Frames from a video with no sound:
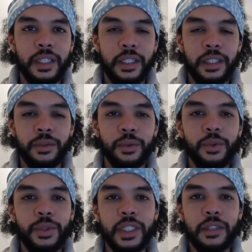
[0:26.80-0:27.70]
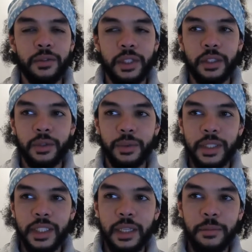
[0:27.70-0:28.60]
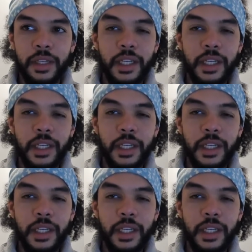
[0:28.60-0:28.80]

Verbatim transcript: et donc, uni, ça veut dire dans ton système,